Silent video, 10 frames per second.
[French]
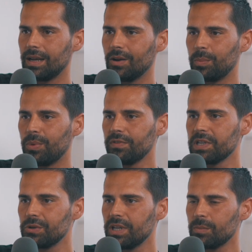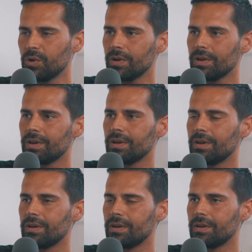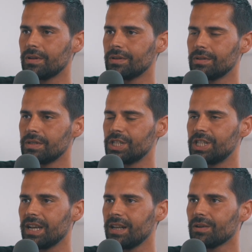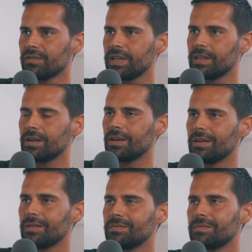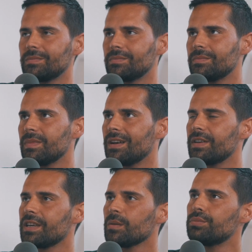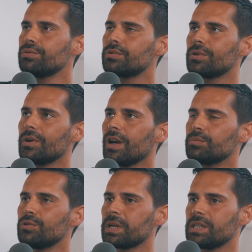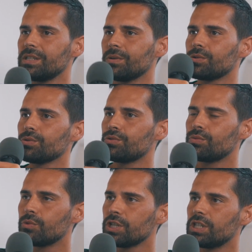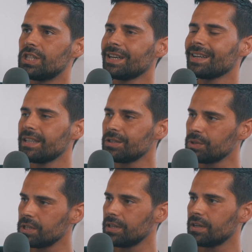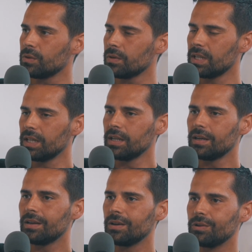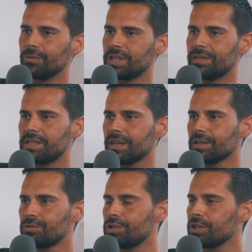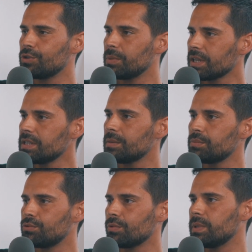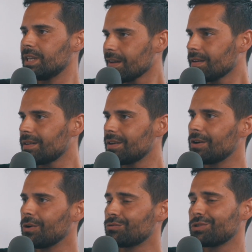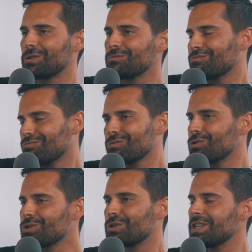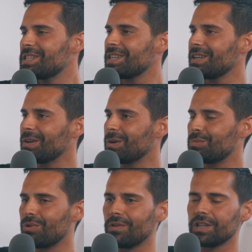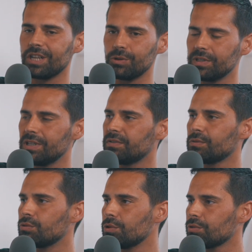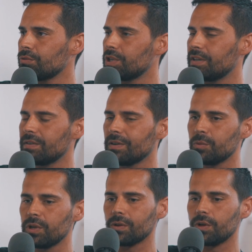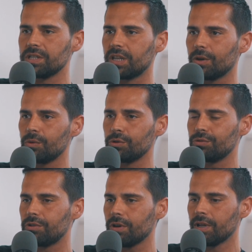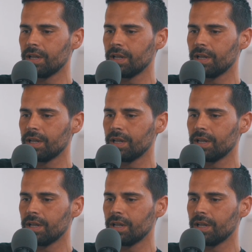alors professionnellement, euh, j'y allais en fait euh, avec un but, euh, un but précis dans le sens où moi j'ai déjà créé des sociétés avant, donc il y avait certains sujets que je maîtrisais plutôt bien, en tout cas que je connaissais pour avoir déjà levé des fonds ou autre. Donc il y avait vraiment dans, les interlocuteurs,